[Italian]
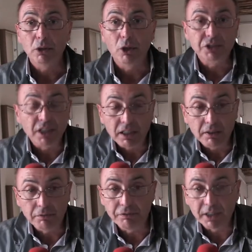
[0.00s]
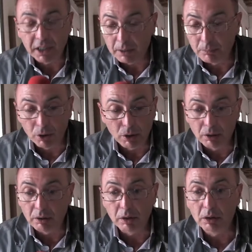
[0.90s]
cosa che
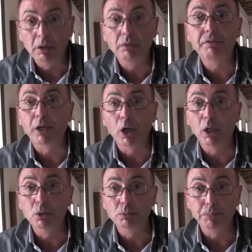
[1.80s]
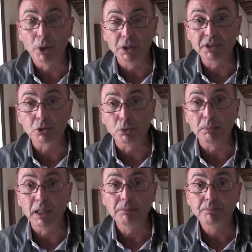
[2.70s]
faremo fra un po'
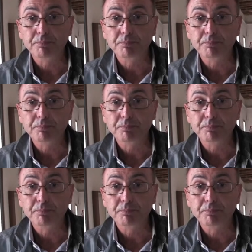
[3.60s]
insomma.